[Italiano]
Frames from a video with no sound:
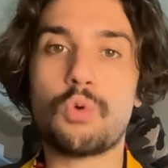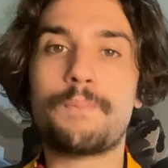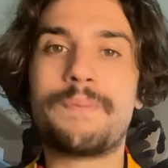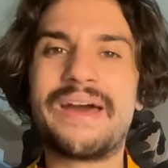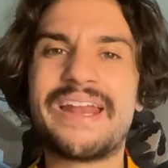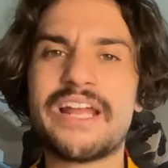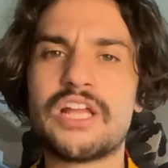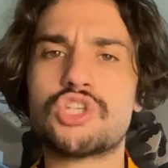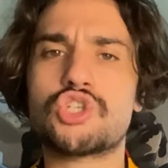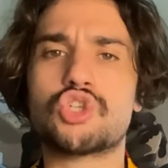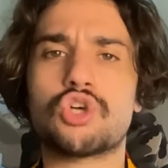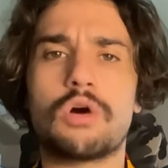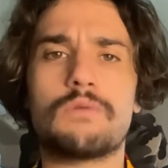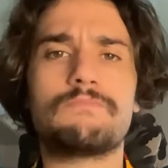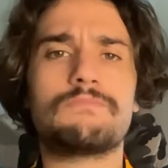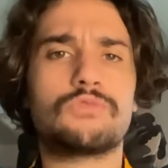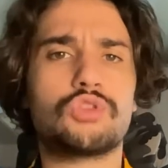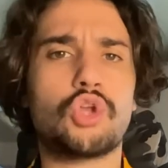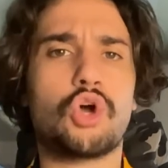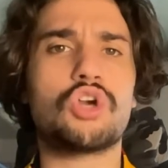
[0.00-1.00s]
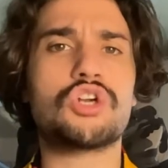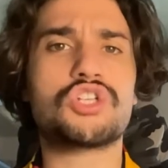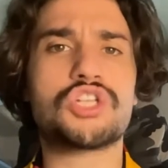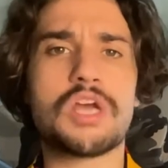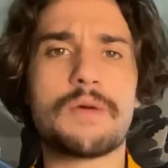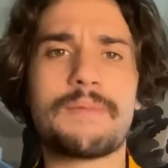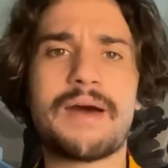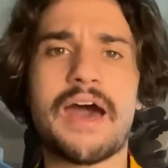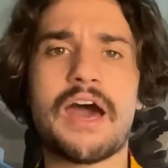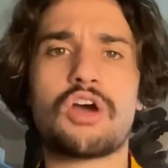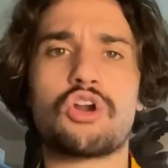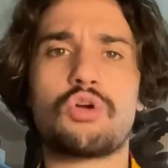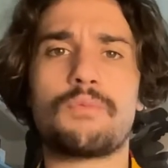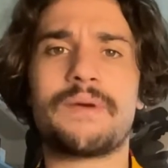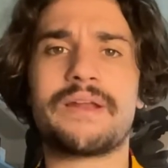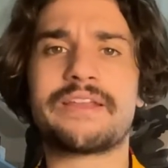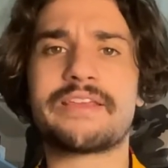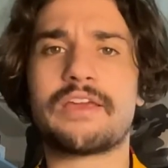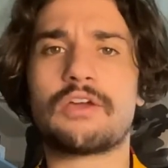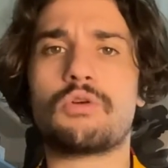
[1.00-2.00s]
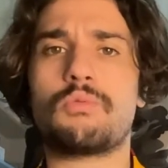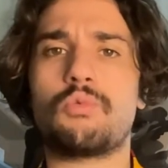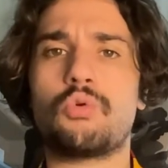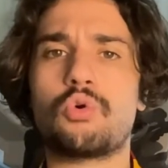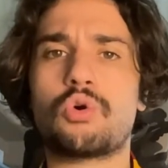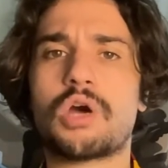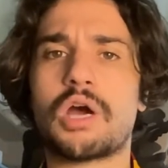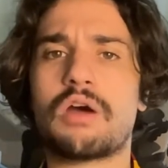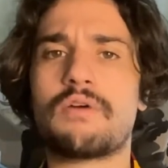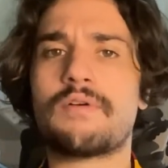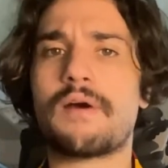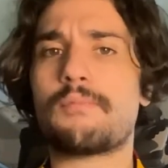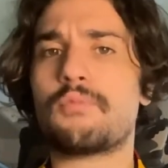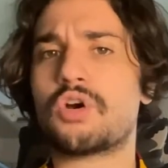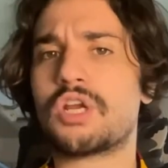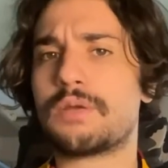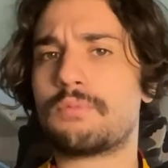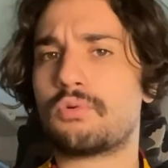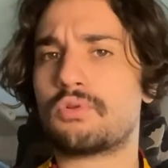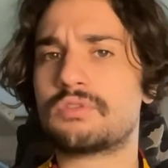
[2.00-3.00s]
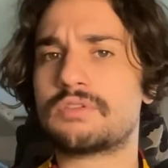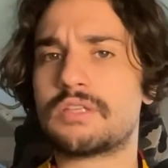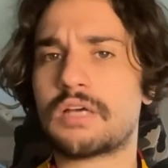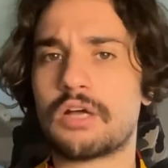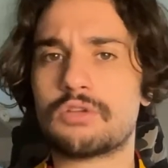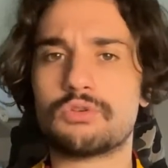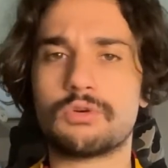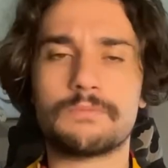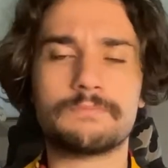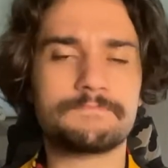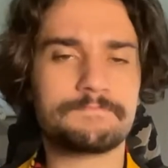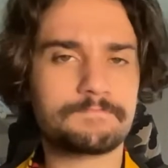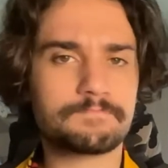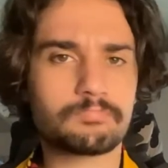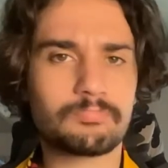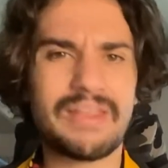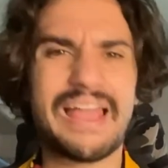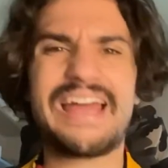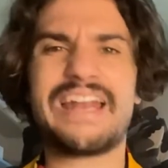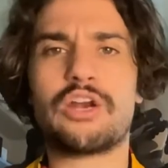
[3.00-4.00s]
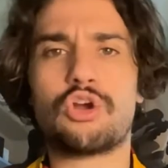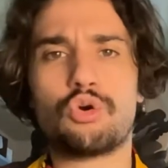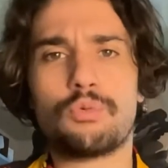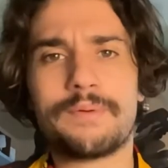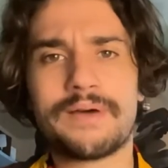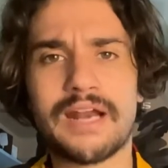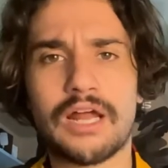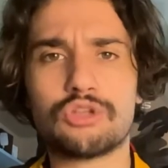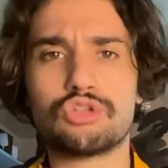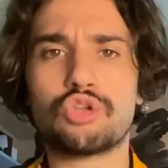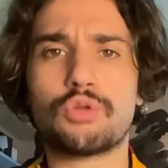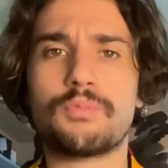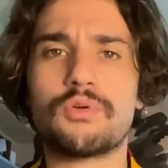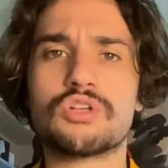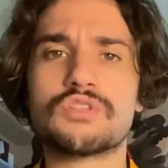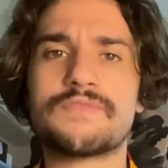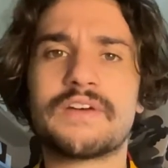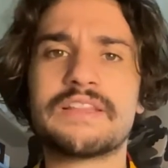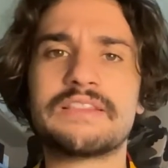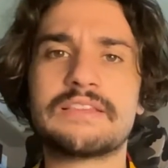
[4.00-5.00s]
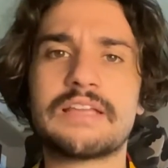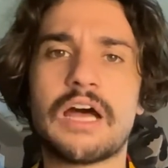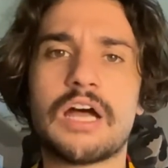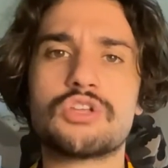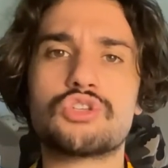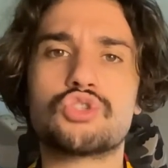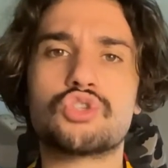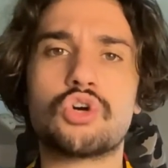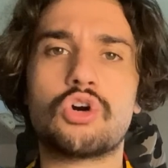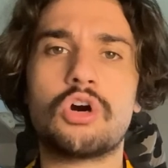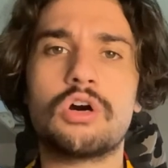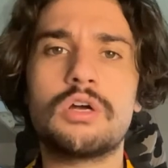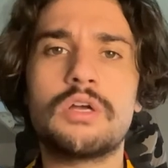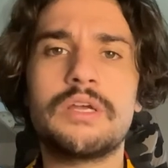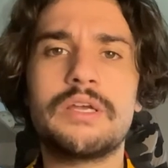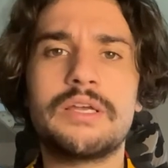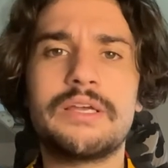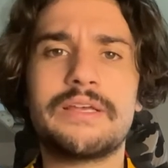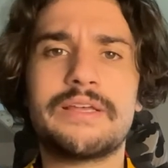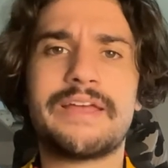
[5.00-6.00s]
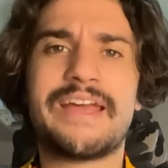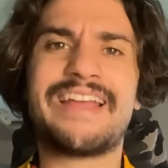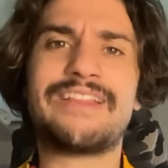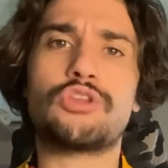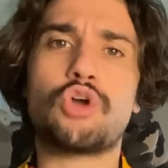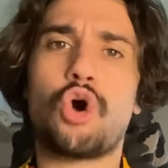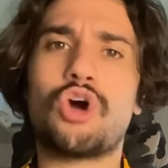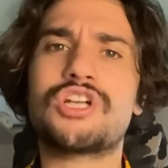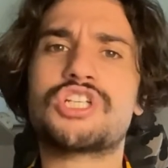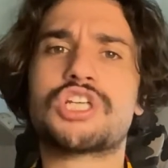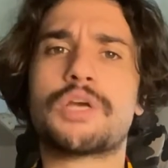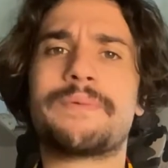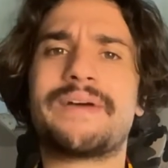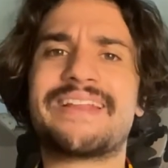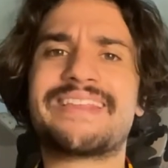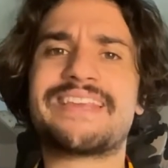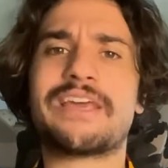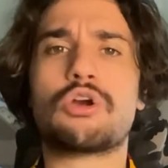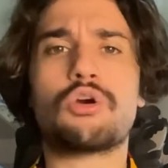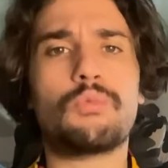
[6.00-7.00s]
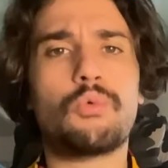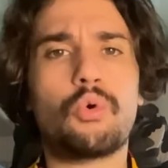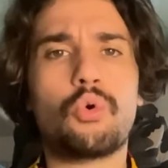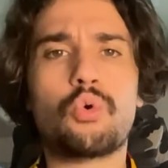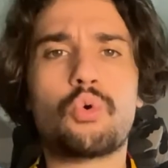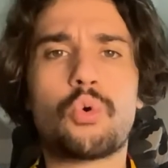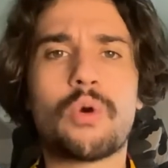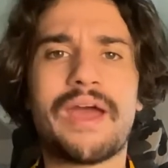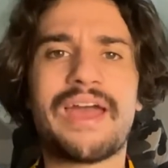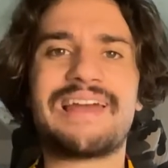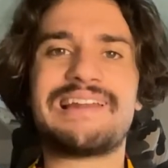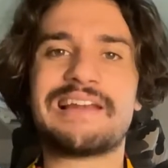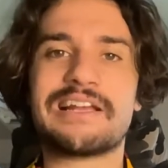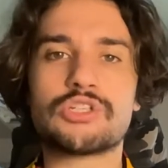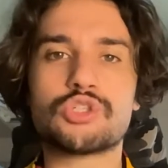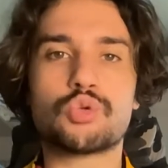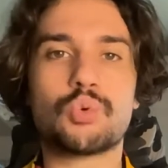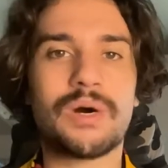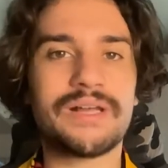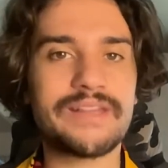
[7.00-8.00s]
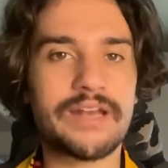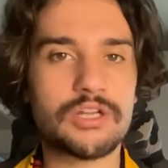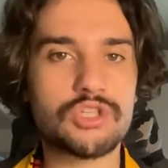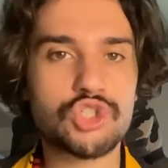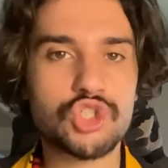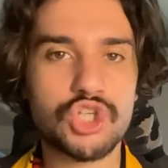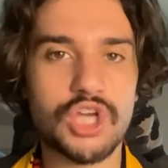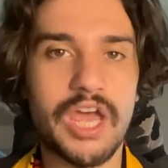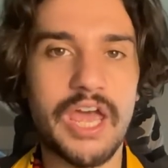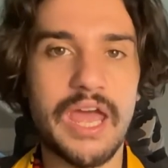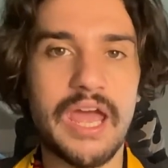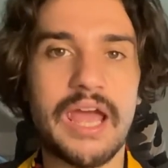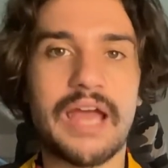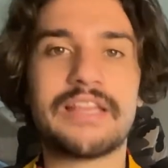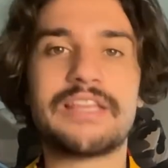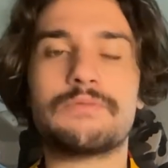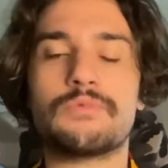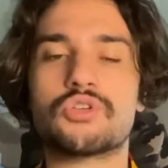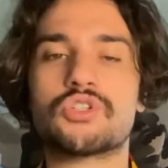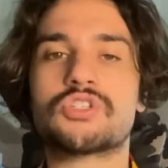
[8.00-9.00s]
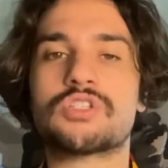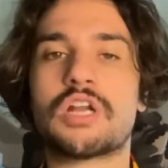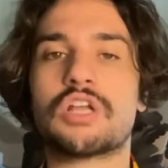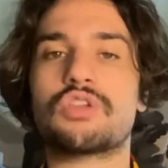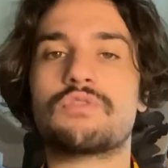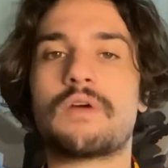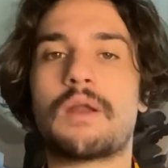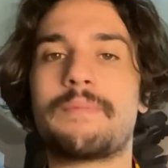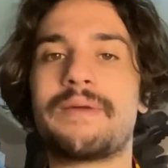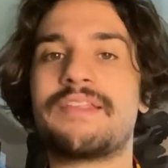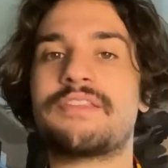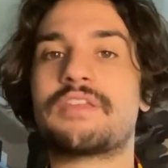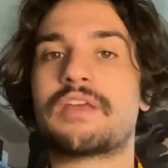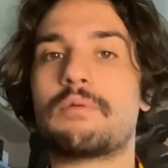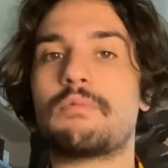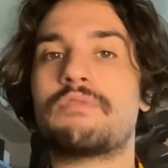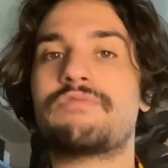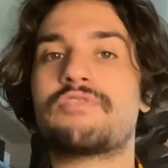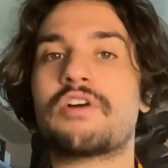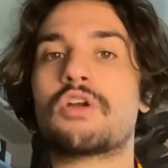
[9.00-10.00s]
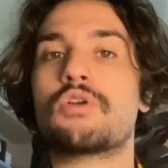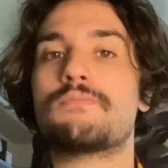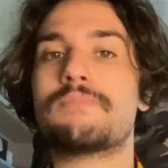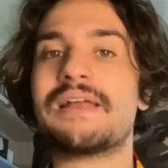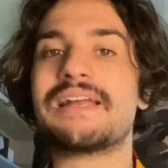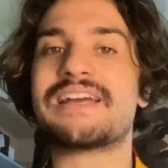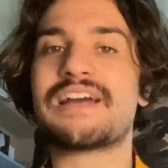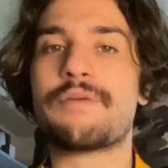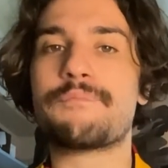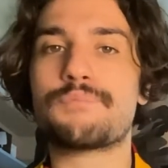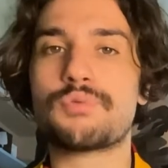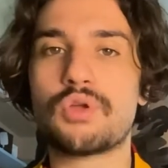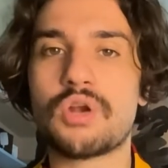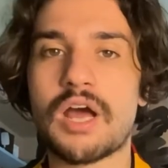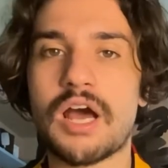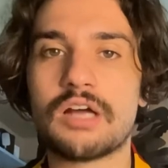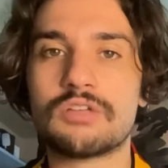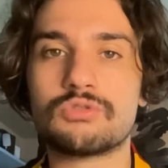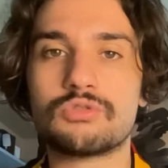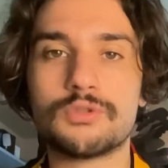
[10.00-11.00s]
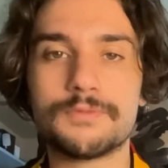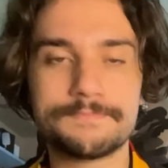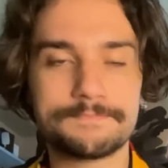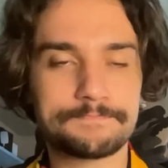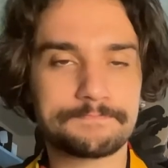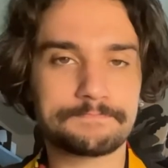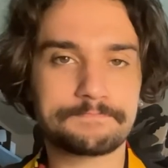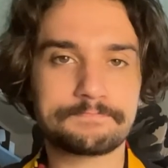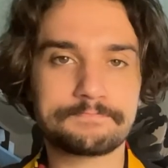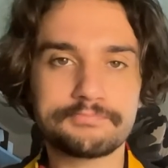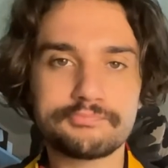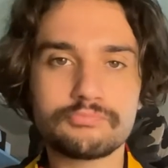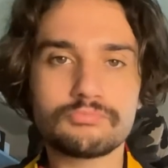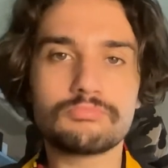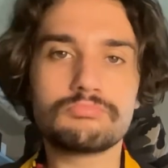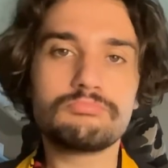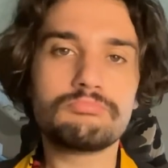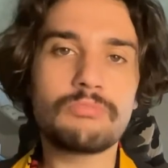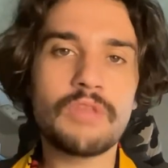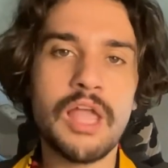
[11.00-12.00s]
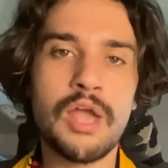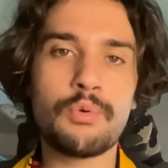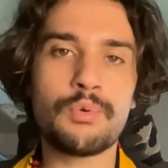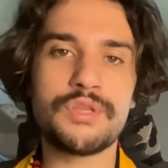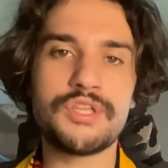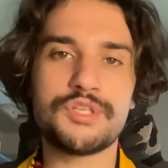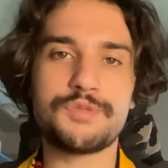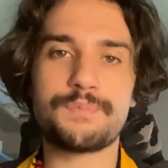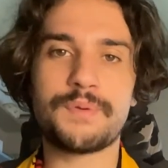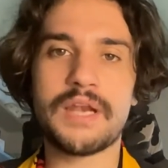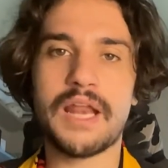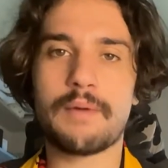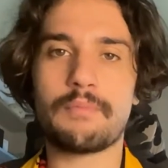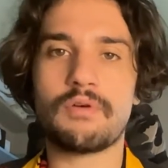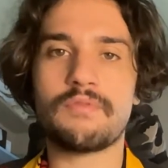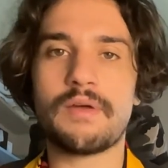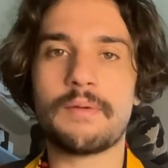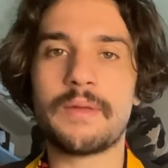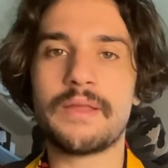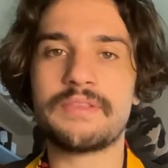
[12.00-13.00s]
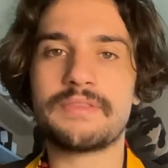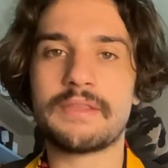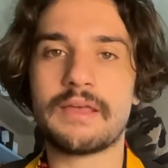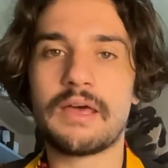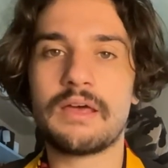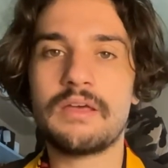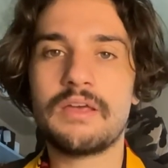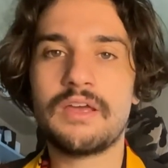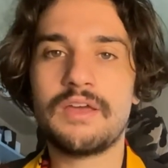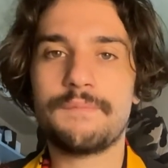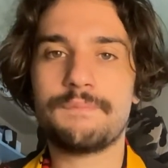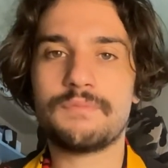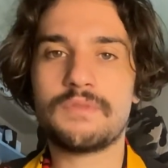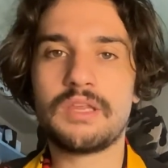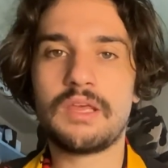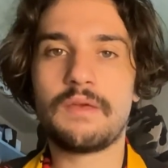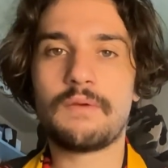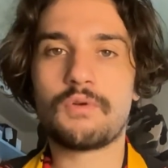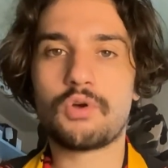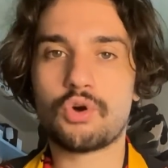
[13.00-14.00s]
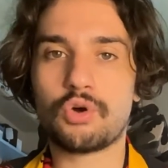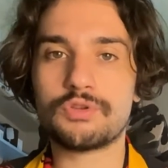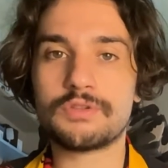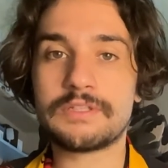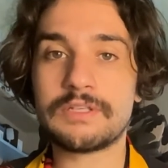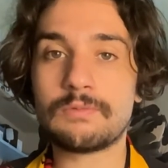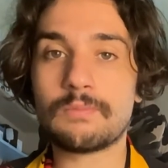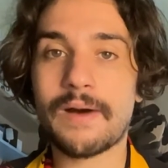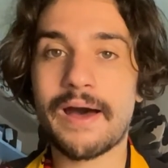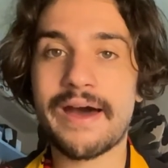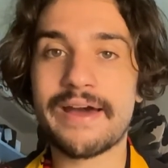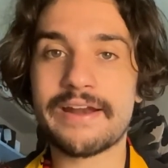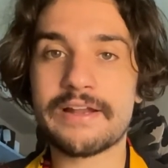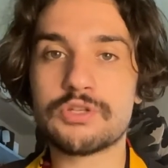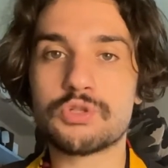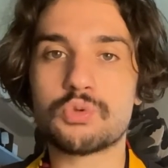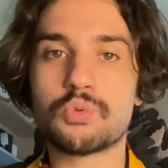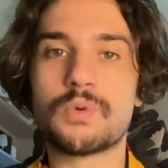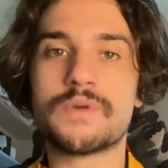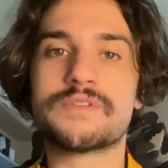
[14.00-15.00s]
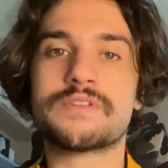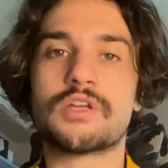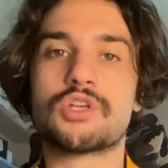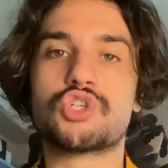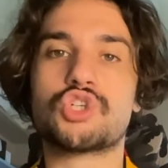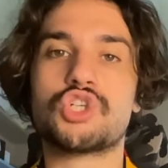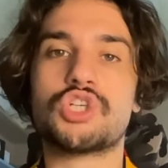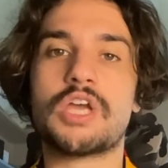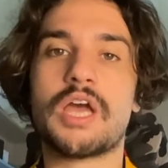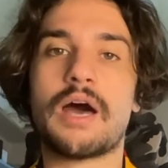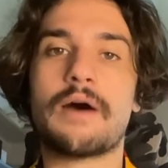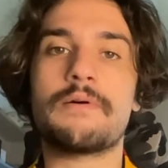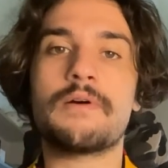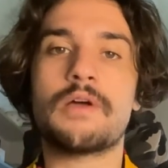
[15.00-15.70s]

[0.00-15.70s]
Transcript: Un pareggio dolce amaro perché comunque avevamo rimontato e recuperato dopo lo svantaggio e dolce perché comunque la squadra c'è, ha dimostrato veramente che può fare un bel campionato e quindi speriamo ovviamente di continuare su questa scia